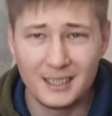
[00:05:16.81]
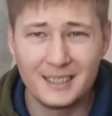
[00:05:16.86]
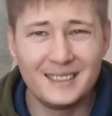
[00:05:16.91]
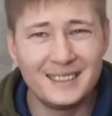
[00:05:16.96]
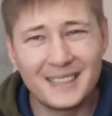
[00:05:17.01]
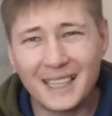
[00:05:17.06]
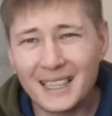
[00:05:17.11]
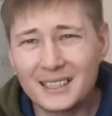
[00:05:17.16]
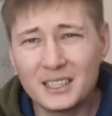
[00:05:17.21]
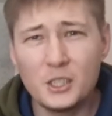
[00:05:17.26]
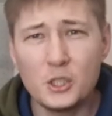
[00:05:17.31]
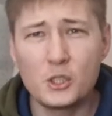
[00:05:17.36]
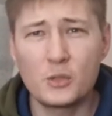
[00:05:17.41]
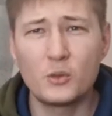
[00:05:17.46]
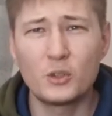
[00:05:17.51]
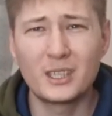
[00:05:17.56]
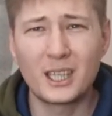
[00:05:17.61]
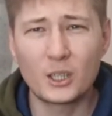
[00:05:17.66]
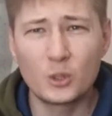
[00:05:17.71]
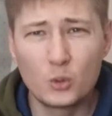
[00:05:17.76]
Не надо
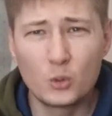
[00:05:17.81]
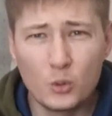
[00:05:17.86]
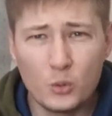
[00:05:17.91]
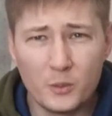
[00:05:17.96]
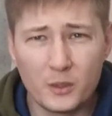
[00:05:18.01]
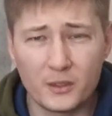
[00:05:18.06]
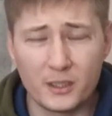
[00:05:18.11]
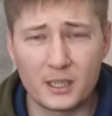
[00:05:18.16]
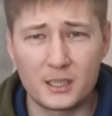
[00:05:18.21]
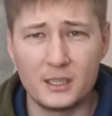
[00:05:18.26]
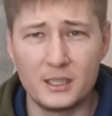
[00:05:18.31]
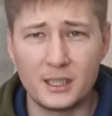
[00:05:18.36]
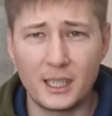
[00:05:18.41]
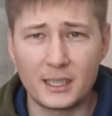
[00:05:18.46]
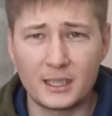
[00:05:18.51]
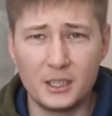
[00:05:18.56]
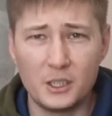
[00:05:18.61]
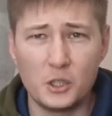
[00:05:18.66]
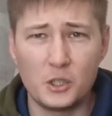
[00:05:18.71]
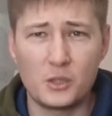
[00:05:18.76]
ничего надумывать, не
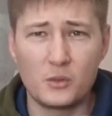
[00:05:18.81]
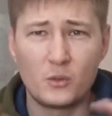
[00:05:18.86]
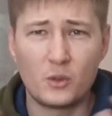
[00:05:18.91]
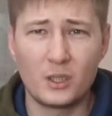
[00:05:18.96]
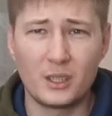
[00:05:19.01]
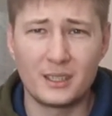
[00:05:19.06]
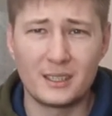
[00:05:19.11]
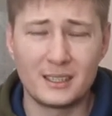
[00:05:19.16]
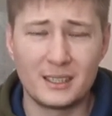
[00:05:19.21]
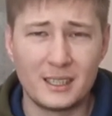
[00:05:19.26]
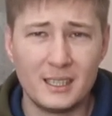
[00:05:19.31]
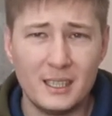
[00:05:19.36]
надо ничего